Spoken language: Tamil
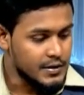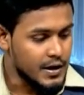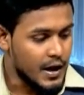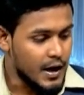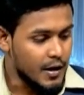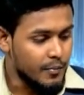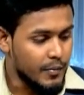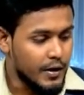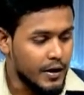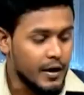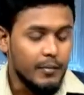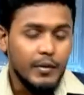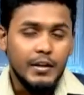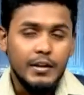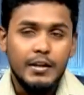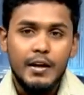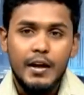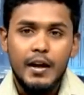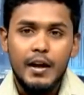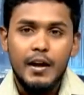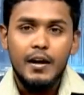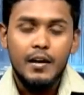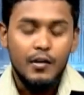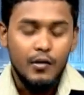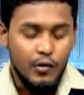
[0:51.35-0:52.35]
ஜாழ்ப்பாண
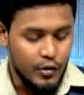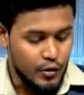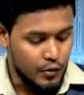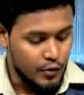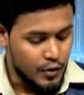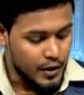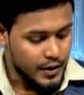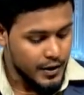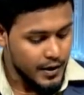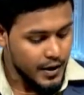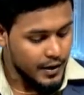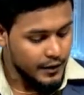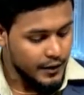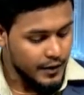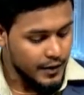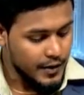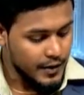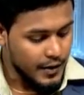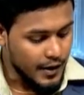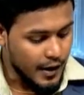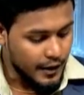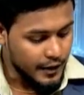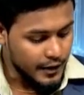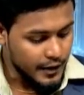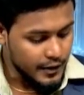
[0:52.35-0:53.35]
பத்திரிகைகள் கொண்டுள்ளன அதனை
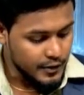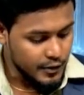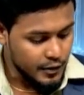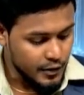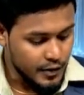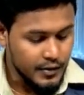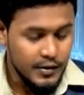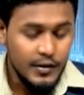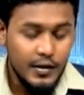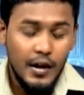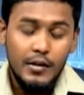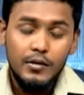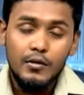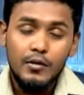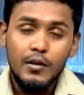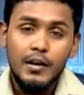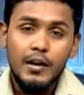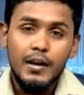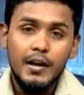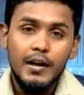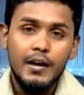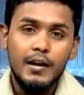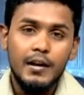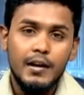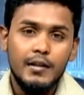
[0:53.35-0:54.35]
அதனைத் தொடர்ந்து
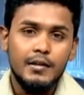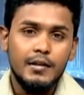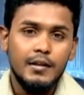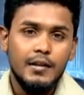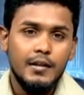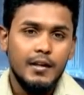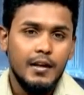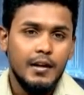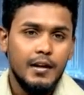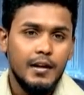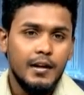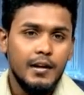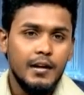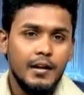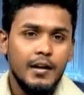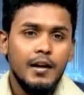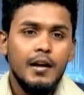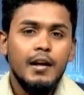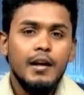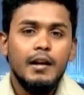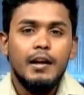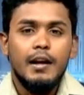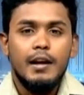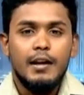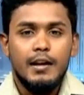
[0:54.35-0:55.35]
அத்துரலிய ரத்னதேரர்
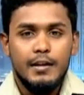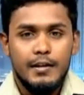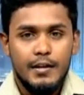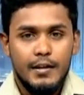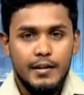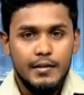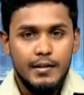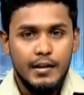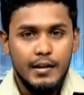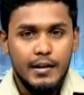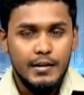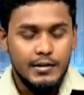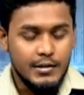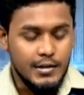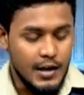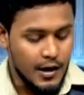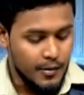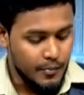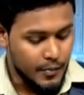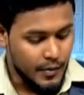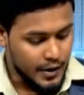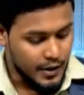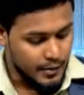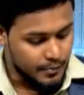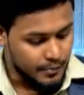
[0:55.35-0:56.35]
நேற்றைய தினத்திலே
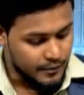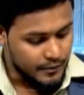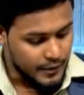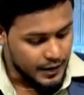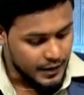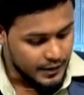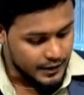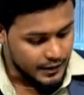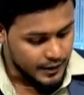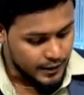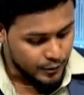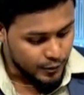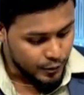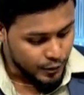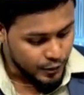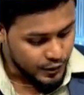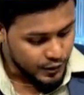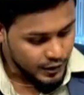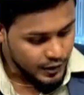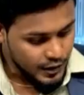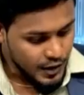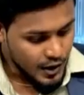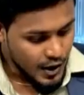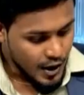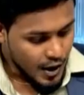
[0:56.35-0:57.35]
ஜாழ்ப்பாணம் வந்திருந்த போது